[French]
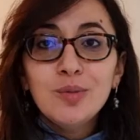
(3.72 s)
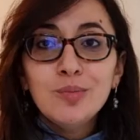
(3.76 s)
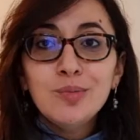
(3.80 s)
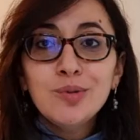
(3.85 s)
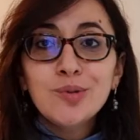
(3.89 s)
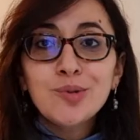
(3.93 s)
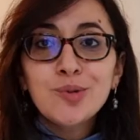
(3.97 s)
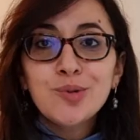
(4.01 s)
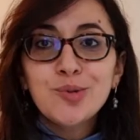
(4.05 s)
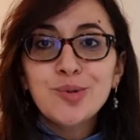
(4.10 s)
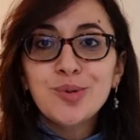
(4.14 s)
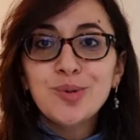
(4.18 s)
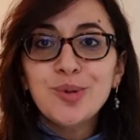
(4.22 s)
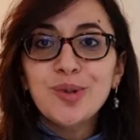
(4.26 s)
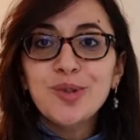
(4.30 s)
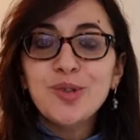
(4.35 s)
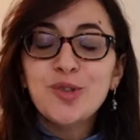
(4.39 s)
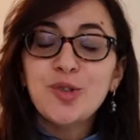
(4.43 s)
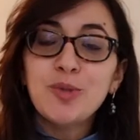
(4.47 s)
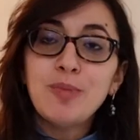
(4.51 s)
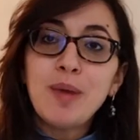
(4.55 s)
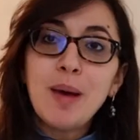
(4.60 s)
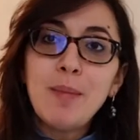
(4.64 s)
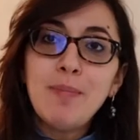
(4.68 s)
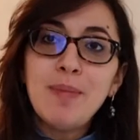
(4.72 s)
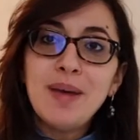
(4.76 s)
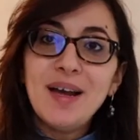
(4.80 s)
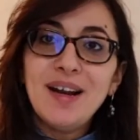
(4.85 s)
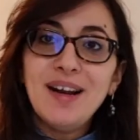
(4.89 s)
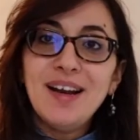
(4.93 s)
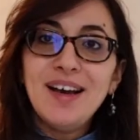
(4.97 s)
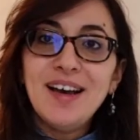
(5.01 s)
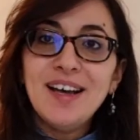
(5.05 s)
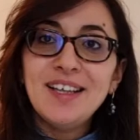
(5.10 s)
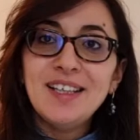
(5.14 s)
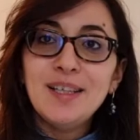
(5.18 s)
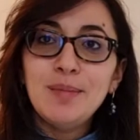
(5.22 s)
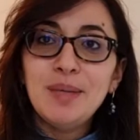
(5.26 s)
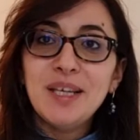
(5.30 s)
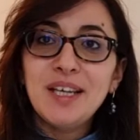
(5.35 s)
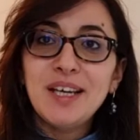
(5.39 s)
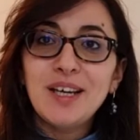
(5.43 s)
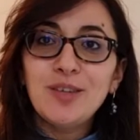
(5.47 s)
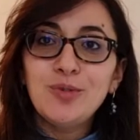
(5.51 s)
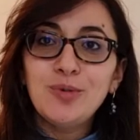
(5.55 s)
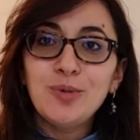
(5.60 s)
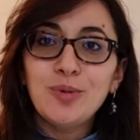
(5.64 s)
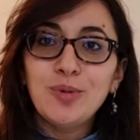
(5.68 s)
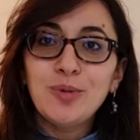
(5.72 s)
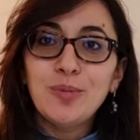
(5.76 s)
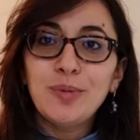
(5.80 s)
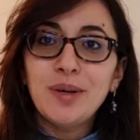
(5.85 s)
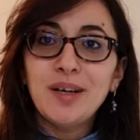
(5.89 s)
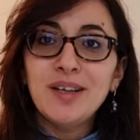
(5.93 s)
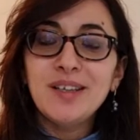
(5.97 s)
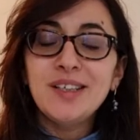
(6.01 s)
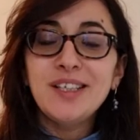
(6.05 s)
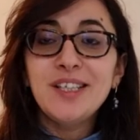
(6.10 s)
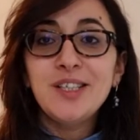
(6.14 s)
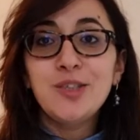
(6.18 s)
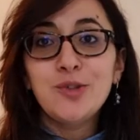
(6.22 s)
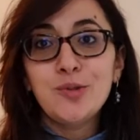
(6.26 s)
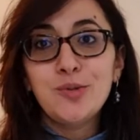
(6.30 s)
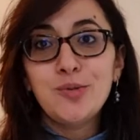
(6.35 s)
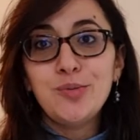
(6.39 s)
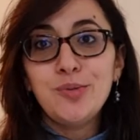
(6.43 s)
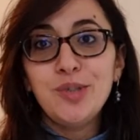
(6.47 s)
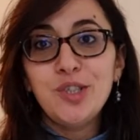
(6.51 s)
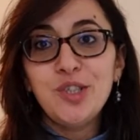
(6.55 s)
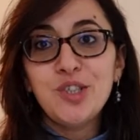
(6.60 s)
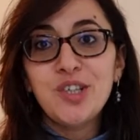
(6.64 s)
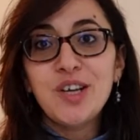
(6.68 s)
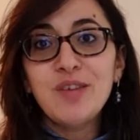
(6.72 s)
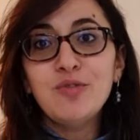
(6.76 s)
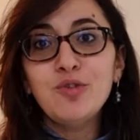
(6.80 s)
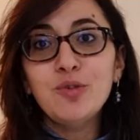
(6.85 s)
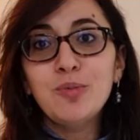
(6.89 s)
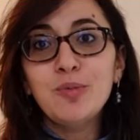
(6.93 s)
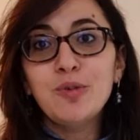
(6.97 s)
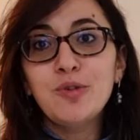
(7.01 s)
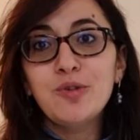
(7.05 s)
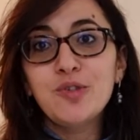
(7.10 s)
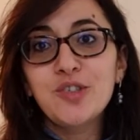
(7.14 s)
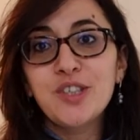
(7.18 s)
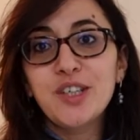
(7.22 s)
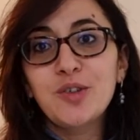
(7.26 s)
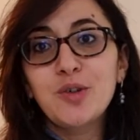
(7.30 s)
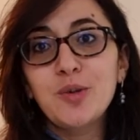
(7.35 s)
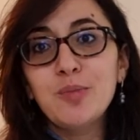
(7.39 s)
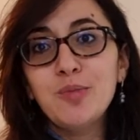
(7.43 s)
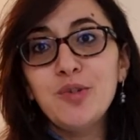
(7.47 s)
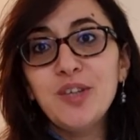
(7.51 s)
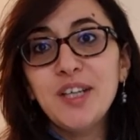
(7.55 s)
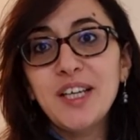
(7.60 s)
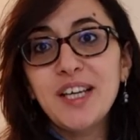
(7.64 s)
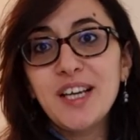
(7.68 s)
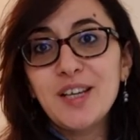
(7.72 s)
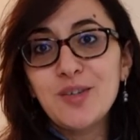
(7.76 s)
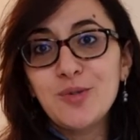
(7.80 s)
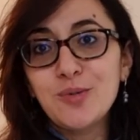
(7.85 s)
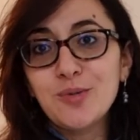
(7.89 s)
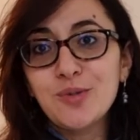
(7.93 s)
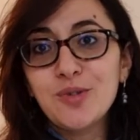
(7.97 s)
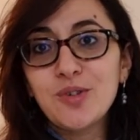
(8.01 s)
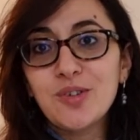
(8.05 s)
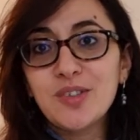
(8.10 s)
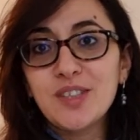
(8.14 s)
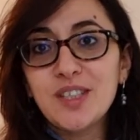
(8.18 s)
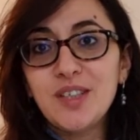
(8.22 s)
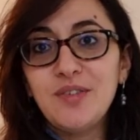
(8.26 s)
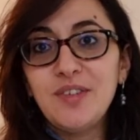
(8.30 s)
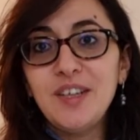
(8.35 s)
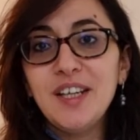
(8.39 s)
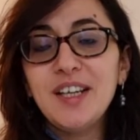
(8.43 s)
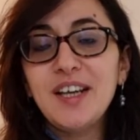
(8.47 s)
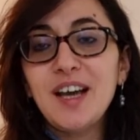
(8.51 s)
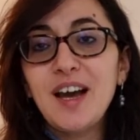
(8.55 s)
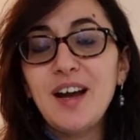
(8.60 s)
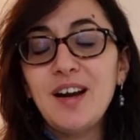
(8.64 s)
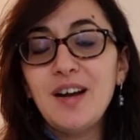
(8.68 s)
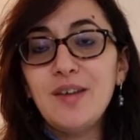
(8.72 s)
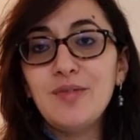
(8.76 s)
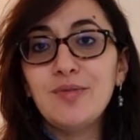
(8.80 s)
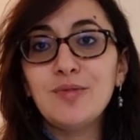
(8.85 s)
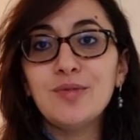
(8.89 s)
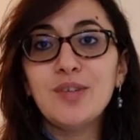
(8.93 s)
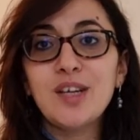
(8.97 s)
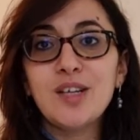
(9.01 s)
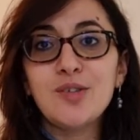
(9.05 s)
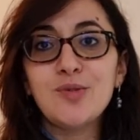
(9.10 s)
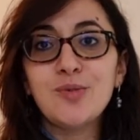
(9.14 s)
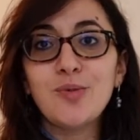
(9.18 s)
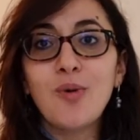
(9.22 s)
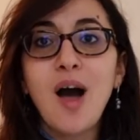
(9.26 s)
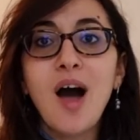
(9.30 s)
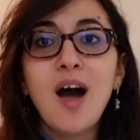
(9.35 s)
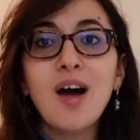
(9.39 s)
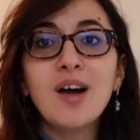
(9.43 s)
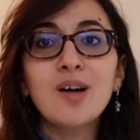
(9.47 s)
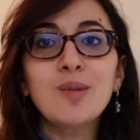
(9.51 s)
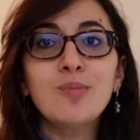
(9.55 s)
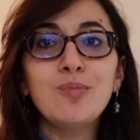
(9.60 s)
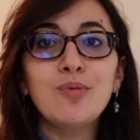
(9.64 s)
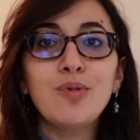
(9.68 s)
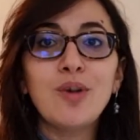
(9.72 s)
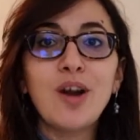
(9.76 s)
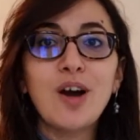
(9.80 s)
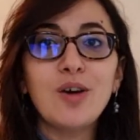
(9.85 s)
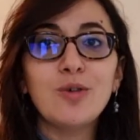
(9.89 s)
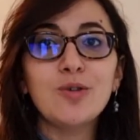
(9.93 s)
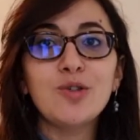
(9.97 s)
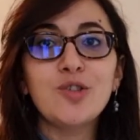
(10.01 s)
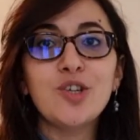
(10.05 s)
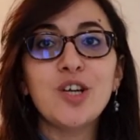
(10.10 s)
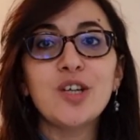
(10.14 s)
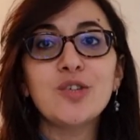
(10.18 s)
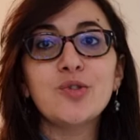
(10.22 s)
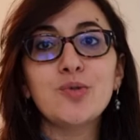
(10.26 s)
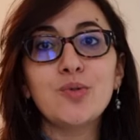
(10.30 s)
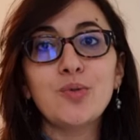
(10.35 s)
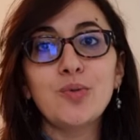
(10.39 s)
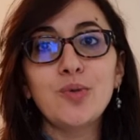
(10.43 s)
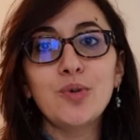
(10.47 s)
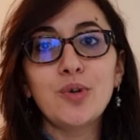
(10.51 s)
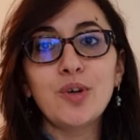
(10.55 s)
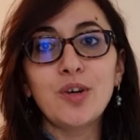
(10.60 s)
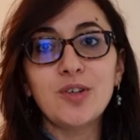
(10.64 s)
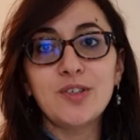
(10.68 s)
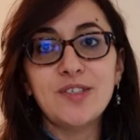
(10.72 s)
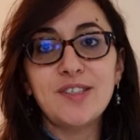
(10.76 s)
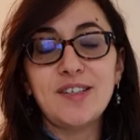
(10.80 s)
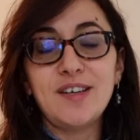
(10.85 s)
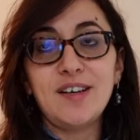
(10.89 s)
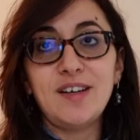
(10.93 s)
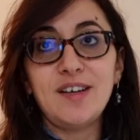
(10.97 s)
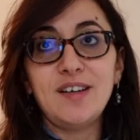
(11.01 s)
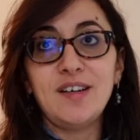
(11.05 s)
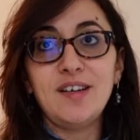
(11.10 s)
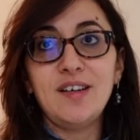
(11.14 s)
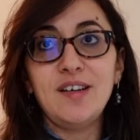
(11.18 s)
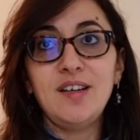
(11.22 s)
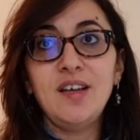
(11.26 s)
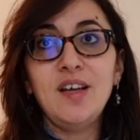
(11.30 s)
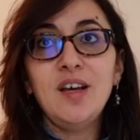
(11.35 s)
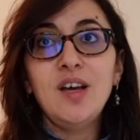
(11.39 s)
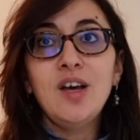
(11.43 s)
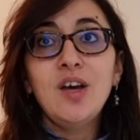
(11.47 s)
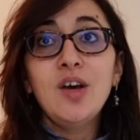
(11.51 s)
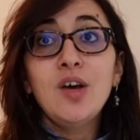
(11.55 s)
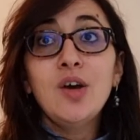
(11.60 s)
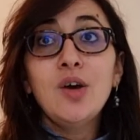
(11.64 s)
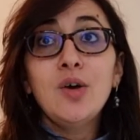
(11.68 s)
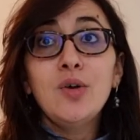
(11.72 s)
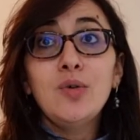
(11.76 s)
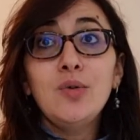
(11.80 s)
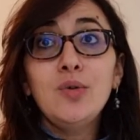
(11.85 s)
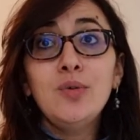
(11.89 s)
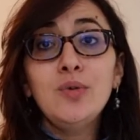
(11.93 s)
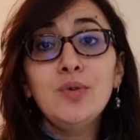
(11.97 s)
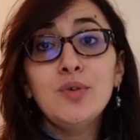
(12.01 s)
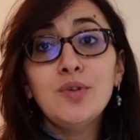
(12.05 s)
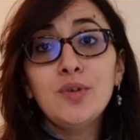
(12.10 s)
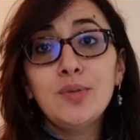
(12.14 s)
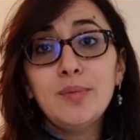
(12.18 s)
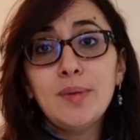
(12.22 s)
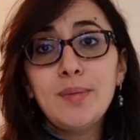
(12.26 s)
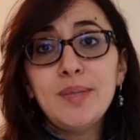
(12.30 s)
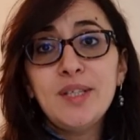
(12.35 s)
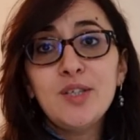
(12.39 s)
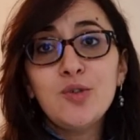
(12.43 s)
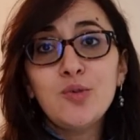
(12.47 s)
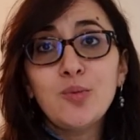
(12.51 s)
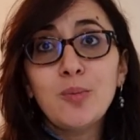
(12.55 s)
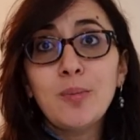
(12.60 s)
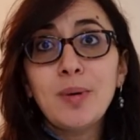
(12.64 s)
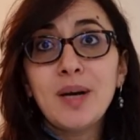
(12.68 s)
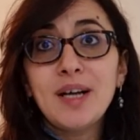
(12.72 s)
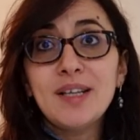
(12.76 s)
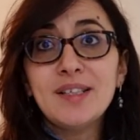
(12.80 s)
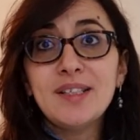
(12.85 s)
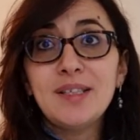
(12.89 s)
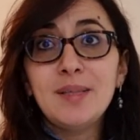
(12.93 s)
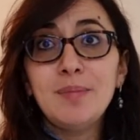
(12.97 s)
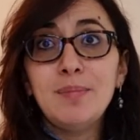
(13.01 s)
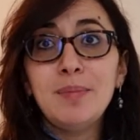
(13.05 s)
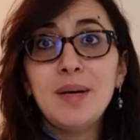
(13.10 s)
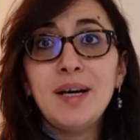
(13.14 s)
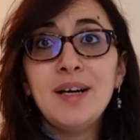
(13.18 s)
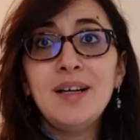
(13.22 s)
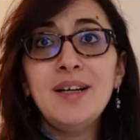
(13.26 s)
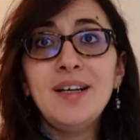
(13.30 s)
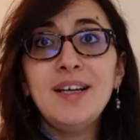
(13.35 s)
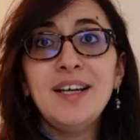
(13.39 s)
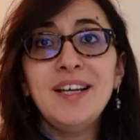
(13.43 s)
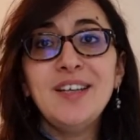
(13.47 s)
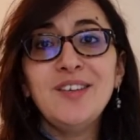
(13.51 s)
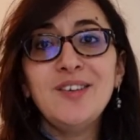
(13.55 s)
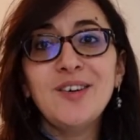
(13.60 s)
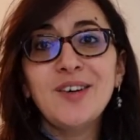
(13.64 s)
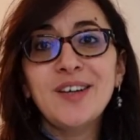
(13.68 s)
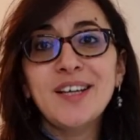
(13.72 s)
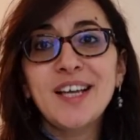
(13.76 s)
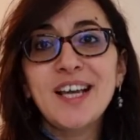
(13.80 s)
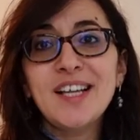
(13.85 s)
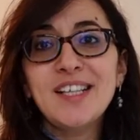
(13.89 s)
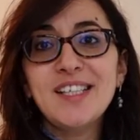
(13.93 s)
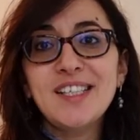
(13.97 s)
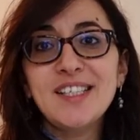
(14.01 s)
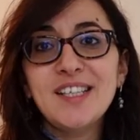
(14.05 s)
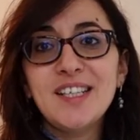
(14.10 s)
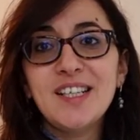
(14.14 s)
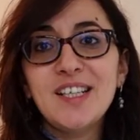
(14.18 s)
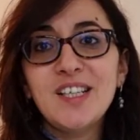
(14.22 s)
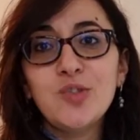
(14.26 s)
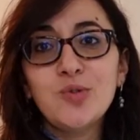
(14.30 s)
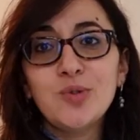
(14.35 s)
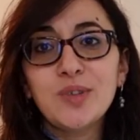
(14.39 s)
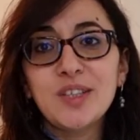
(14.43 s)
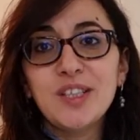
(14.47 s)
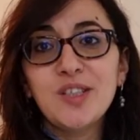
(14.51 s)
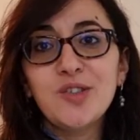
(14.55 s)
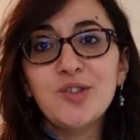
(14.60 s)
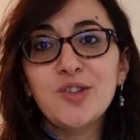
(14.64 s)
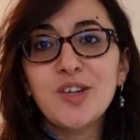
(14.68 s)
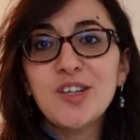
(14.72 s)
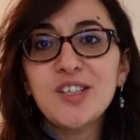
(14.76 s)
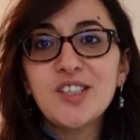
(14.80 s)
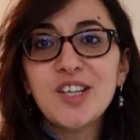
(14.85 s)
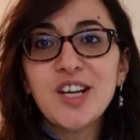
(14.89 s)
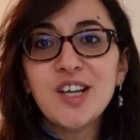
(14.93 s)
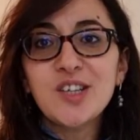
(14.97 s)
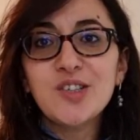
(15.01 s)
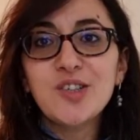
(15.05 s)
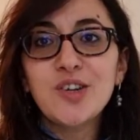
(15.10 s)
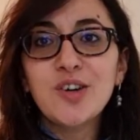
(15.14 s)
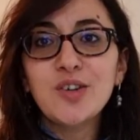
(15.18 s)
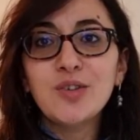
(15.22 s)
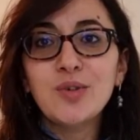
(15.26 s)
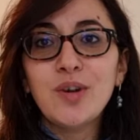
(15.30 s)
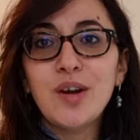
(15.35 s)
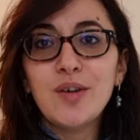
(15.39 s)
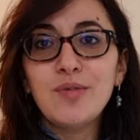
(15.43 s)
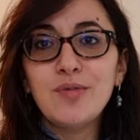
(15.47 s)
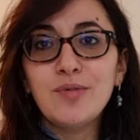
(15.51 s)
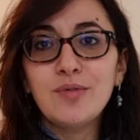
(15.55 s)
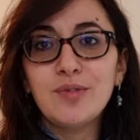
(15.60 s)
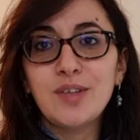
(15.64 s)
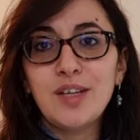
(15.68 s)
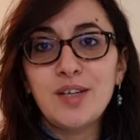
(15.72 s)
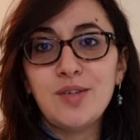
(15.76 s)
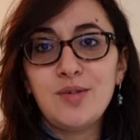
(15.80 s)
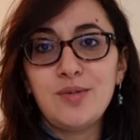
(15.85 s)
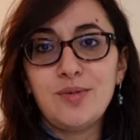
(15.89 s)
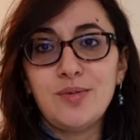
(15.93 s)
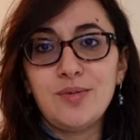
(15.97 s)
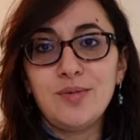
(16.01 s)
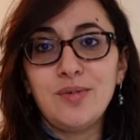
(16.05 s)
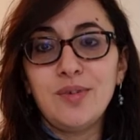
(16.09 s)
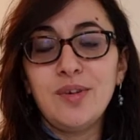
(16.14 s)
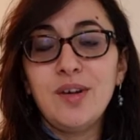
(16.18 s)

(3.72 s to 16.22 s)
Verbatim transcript: Bonjour, je m'appelle Adémi Cadou-Robin et je suis chef de projet communication scientifique à la Fondation ARC pour la recherche sur le cancer. Une de mes missions principales est d'organiser les journées jeunes chercheurs de la Fondation.